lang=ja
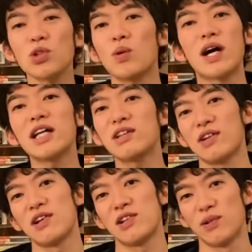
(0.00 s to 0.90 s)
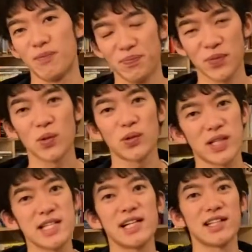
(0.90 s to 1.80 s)
とを分かってくれる人のこと
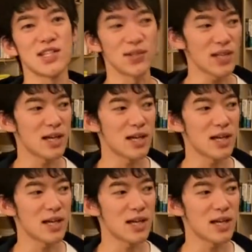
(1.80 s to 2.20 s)
が好きなんですよね。